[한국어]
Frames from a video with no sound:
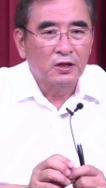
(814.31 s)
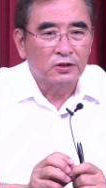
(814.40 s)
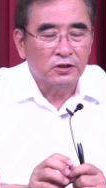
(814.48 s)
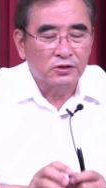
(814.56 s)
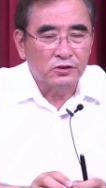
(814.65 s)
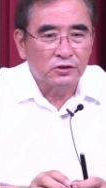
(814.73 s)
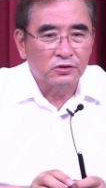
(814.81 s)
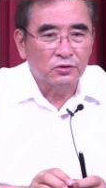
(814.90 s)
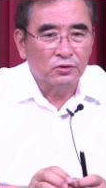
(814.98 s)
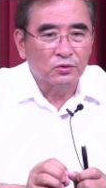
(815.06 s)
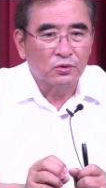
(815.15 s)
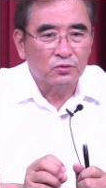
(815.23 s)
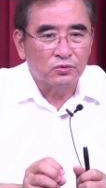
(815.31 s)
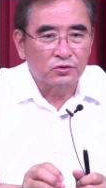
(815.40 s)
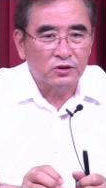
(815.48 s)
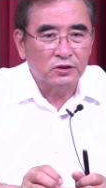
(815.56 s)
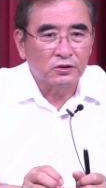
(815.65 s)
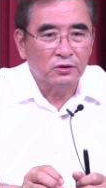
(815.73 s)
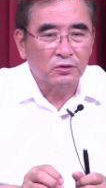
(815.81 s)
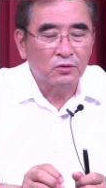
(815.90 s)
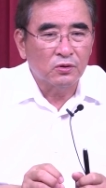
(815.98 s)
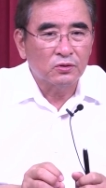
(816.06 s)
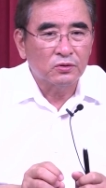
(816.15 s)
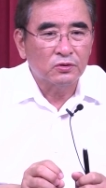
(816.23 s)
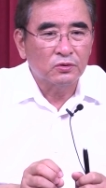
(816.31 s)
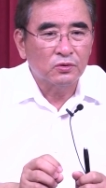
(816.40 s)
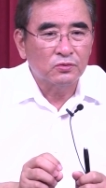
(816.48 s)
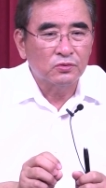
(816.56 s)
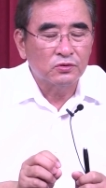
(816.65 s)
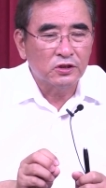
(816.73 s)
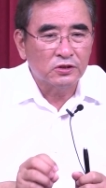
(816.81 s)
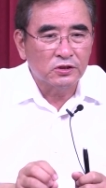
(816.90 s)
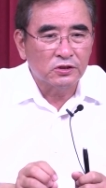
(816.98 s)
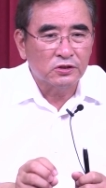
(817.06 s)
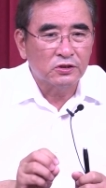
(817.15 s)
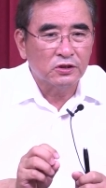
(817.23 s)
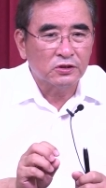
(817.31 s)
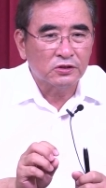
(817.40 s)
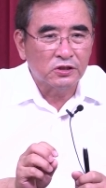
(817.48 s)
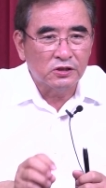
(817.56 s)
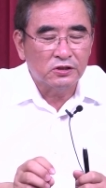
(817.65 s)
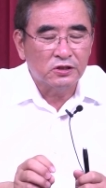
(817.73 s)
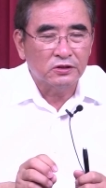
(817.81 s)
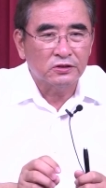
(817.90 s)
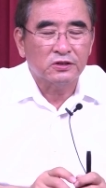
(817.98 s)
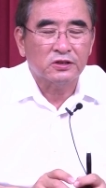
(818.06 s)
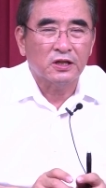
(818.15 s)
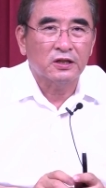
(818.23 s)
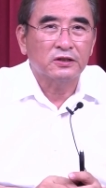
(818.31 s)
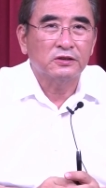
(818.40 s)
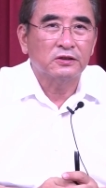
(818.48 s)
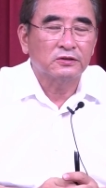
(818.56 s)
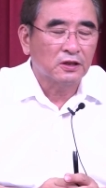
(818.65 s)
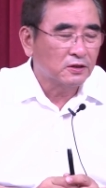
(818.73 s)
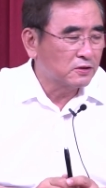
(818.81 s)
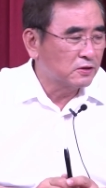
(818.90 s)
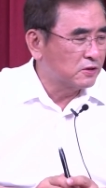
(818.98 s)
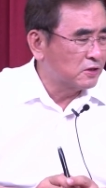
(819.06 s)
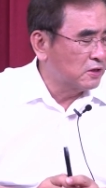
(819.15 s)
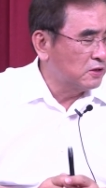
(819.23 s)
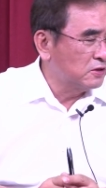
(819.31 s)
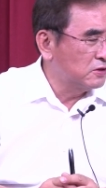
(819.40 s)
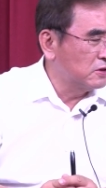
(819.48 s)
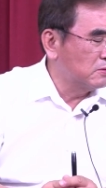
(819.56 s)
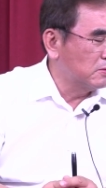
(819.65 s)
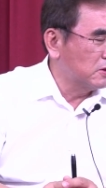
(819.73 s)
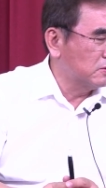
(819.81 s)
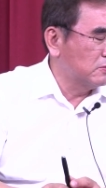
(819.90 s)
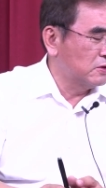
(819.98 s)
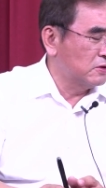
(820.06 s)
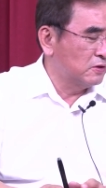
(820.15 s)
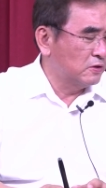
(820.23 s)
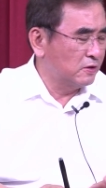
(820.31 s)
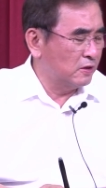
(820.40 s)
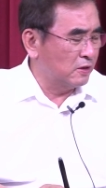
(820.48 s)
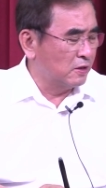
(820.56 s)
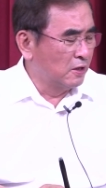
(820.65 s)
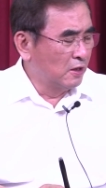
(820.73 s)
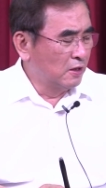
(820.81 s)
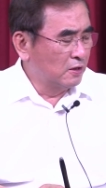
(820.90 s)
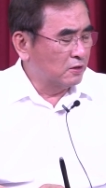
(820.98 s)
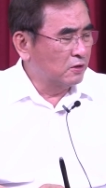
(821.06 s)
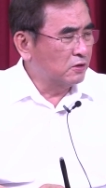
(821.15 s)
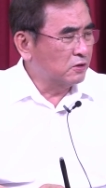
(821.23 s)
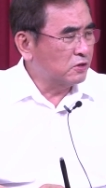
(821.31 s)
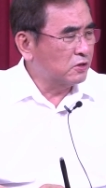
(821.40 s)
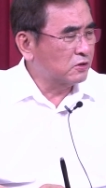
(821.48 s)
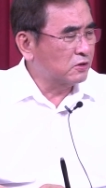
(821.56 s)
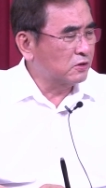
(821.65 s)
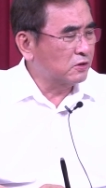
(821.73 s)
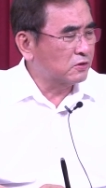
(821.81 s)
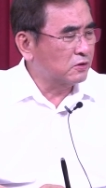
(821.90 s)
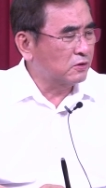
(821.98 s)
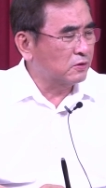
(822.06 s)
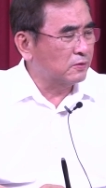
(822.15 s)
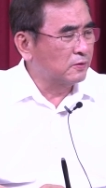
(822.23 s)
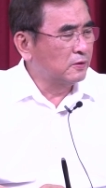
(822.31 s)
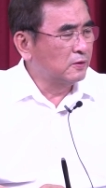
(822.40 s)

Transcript: 현실적이고 구체적이고 그리고 국제정치적 실정적 사건이었다는 걸 제가 이전에 말씀드렸는데 그 식전에서